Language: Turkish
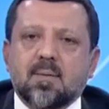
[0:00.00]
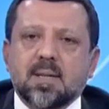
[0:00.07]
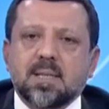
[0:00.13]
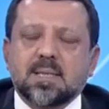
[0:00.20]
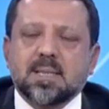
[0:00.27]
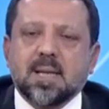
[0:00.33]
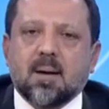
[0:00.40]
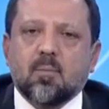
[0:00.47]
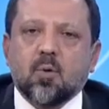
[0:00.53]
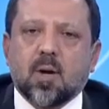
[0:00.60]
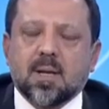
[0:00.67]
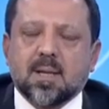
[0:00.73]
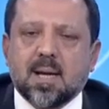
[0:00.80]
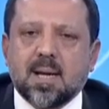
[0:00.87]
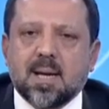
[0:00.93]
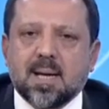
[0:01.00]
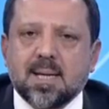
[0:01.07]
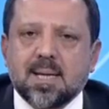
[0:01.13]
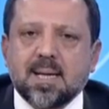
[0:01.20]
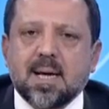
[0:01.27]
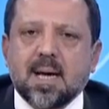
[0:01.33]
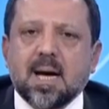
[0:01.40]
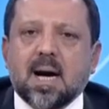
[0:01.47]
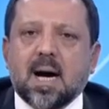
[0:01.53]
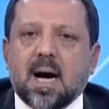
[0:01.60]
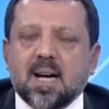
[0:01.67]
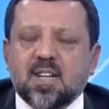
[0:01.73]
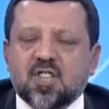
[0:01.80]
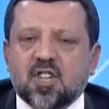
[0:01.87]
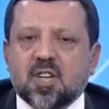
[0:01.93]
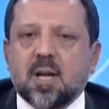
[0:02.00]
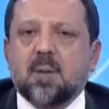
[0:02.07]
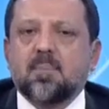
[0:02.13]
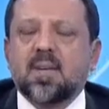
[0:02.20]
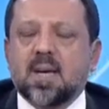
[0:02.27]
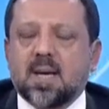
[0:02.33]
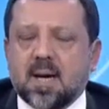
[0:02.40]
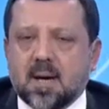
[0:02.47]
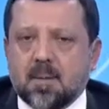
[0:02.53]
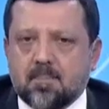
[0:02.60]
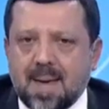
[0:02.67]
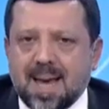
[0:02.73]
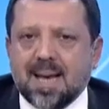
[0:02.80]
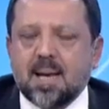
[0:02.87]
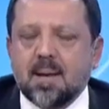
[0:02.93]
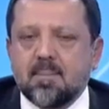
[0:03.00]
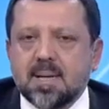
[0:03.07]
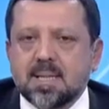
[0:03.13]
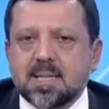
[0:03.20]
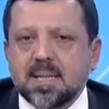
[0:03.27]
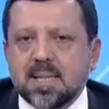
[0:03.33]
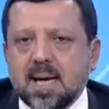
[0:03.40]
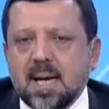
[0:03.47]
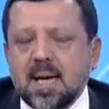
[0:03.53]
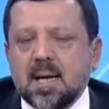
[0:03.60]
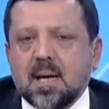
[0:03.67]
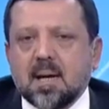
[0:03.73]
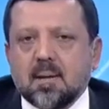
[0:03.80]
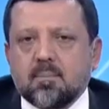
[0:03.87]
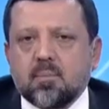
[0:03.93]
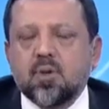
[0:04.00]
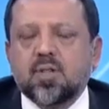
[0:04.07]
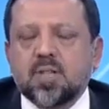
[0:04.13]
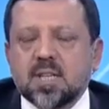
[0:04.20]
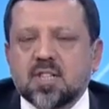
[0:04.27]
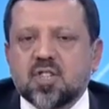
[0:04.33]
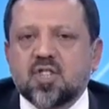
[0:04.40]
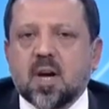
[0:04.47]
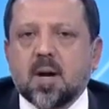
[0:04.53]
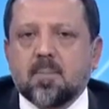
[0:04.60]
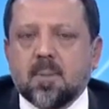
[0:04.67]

ve İstanbul adaylarını açıklamayarak beklemesi de bu işe sıcak